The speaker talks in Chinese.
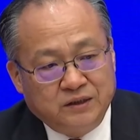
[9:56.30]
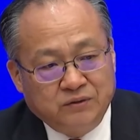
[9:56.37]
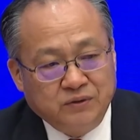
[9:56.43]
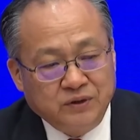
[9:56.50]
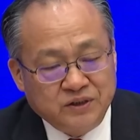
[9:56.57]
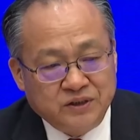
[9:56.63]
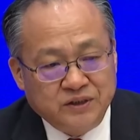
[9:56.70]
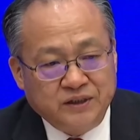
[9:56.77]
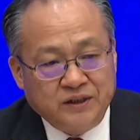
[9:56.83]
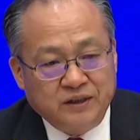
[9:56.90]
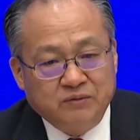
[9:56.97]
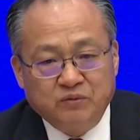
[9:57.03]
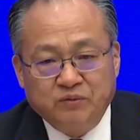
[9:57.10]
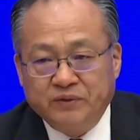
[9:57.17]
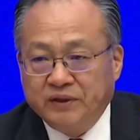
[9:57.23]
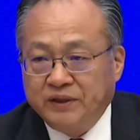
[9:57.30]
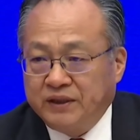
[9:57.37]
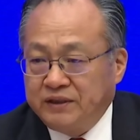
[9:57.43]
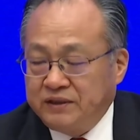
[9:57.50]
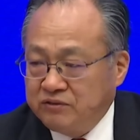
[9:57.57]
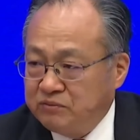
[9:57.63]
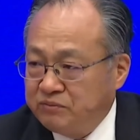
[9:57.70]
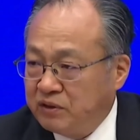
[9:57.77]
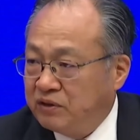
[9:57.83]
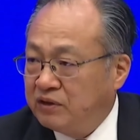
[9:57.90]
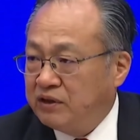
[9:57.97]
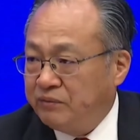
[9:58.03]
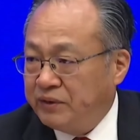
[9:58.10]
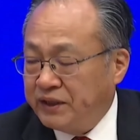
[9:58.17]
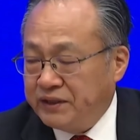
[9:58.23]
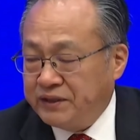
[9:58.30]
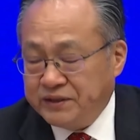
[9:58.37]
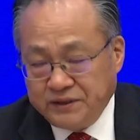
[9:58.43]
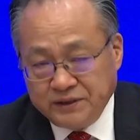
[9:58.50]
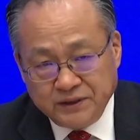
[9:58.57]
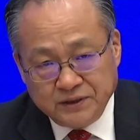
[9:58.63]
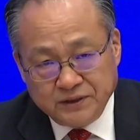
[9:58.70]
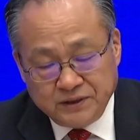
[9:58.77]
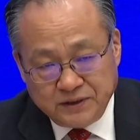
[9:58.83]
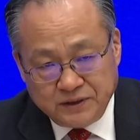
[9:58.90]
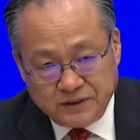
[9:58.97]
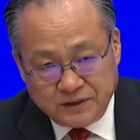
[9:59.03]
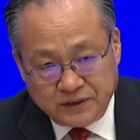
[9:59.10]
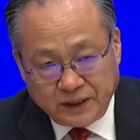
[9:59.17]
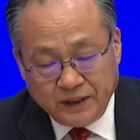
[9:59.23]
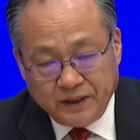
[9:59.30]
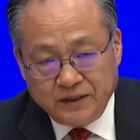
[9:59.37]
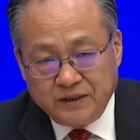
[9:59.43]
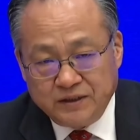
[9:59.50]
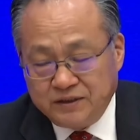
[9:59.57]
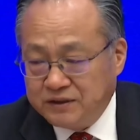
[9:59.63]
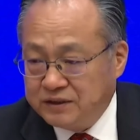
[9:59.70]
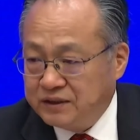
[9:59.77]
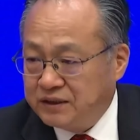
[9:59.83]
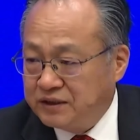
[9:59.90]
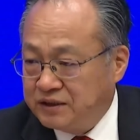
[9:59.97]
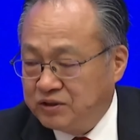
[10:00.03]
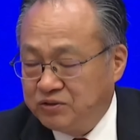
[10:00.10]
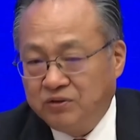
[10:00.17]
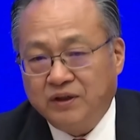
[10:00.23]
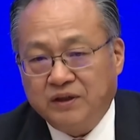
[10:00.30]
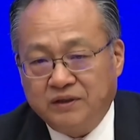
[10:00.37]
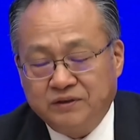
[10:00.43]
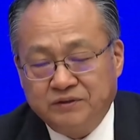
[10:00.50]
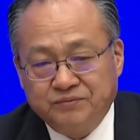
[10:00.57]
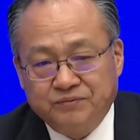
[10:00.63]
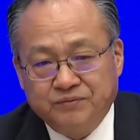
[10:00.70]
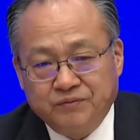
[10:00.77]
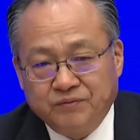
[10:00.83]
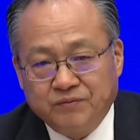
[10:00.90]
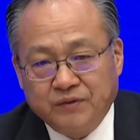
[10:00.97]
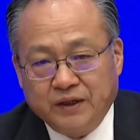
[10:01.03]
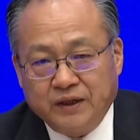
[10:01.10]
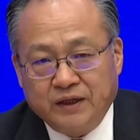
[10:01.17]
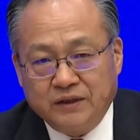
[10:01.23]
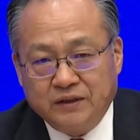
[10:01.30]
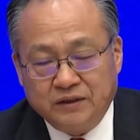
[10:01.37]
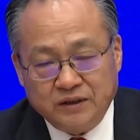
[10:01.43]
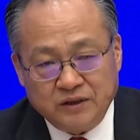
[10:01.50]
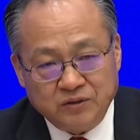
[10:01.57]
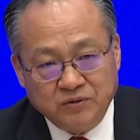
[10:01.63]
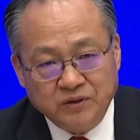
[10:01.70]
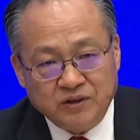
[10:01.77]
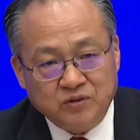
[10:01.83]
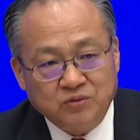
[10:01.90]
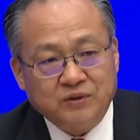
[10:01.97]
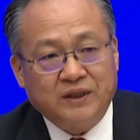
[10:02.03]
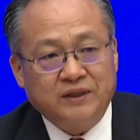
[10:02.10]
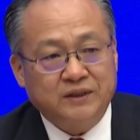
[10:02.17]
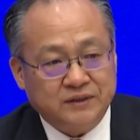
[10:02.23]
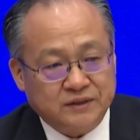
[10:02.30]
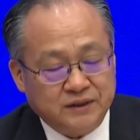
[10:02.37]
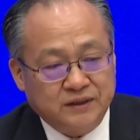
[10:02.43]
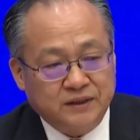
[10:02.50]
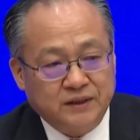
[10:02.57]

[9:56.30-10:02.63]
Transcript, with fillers: 为了实现这个目标呢，政府报告里边已经才这个提出了，哎很多的重大政策，